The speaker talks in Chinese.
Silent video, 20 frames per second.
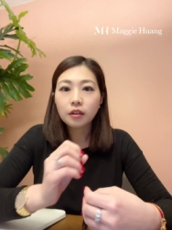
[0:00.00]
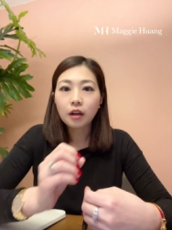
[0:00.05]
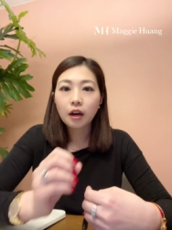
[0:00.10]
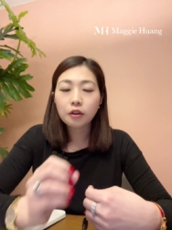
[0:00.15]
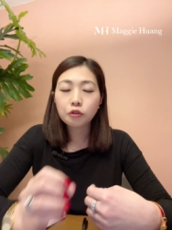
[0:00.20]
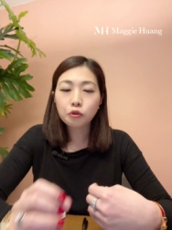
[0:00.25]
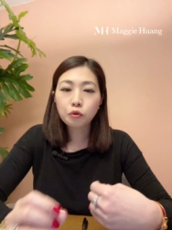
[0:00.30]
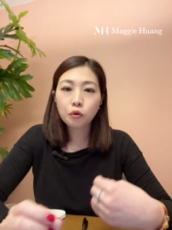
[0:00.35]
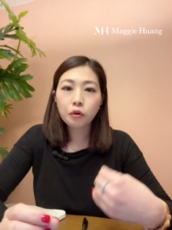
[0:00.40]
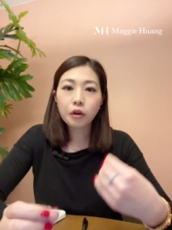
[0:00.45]
然
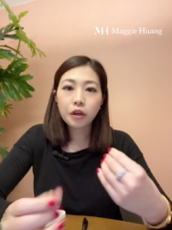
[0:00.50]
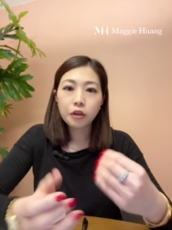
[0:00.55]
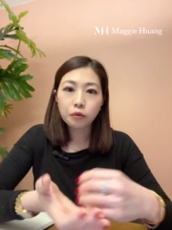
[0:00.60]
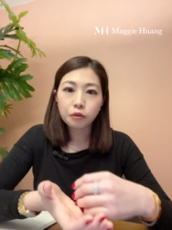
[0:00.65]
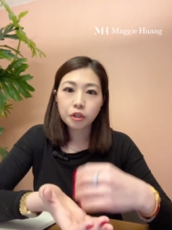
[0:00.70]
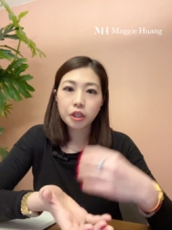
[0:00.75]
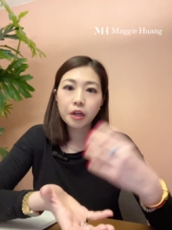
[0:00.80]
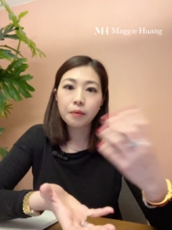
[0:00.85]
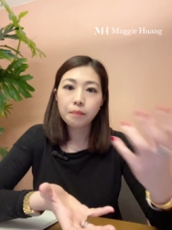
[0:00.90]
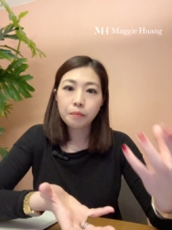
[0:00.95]
后就会有
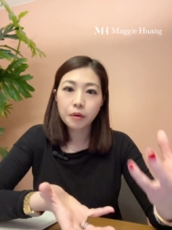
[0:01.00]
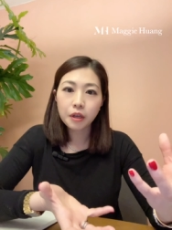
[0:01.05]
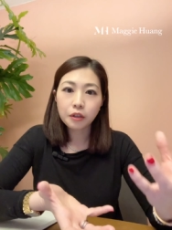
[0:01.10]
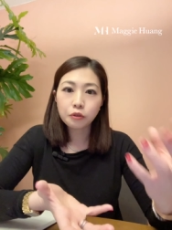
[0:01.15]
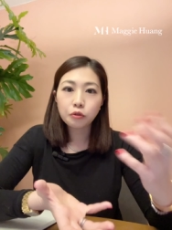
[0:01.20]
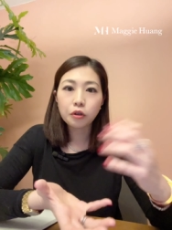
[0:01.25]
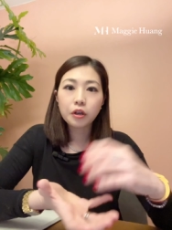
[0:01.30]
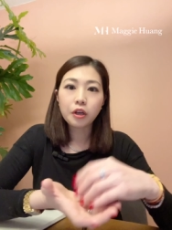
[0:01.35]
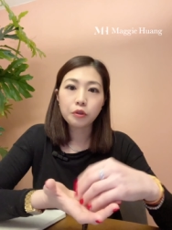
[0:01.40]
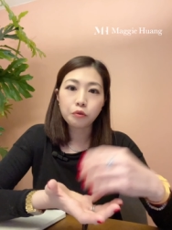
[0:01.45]
成品
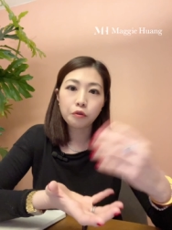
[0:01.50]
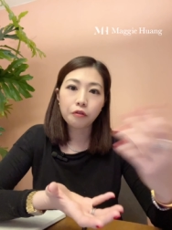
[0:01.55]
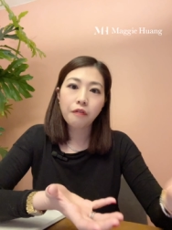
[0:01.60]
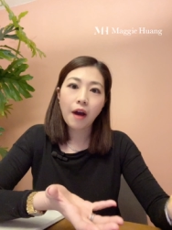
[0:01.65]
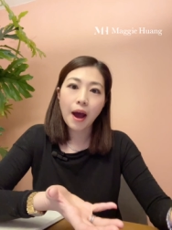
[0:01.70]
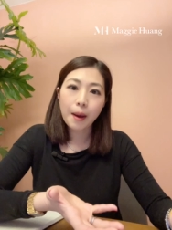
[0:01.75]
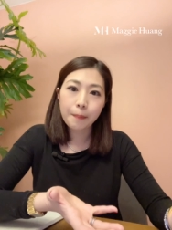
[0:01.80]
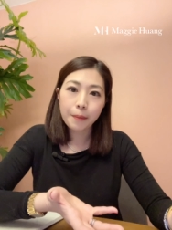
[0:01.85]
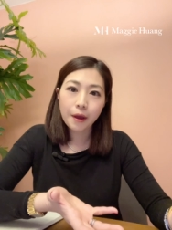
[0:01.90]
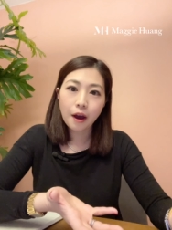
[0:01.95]
就可以去
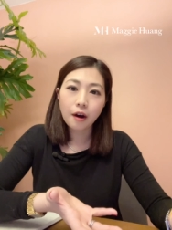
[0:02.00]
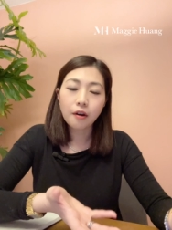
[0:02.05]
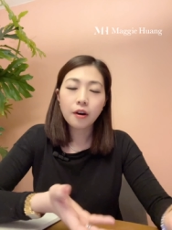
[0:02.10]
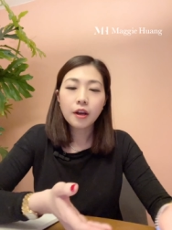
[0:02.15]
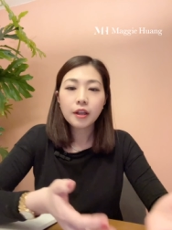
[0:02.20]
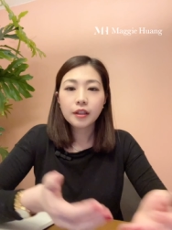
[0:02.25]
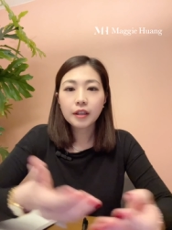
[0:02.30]
发表。